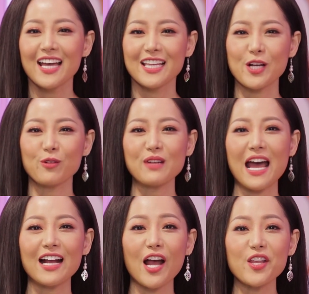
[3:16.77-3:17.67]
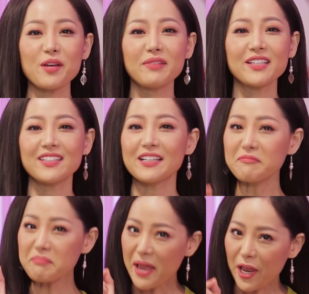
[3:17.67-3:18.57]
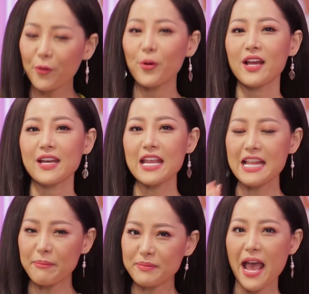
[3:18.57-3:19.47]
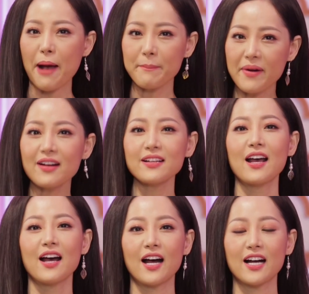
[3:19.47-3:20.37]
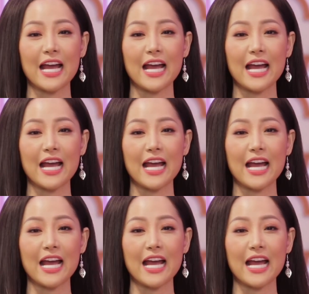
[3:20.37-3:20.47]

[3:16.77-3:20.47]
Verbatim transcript: thì cũng đã có cho mình những mẹo để làm giảm bớt ờ,